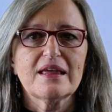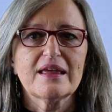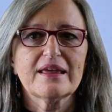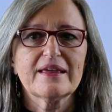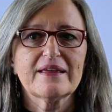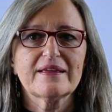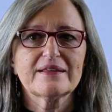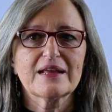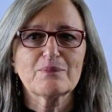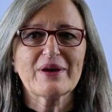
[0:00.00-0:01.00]

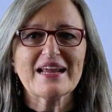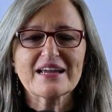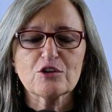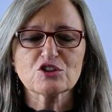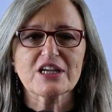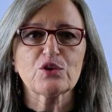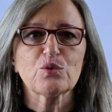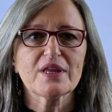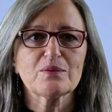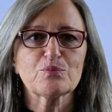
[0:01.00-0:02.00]
eh, de tal manera que nos
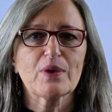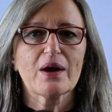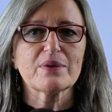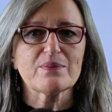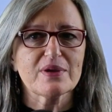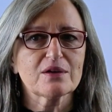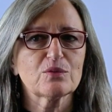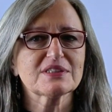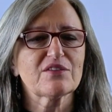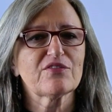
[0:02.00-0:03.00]
ayuden a
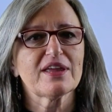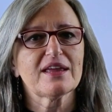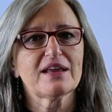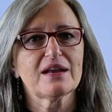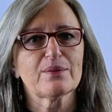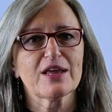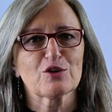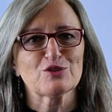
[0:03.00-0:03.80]
vivir nuestra fe en la vida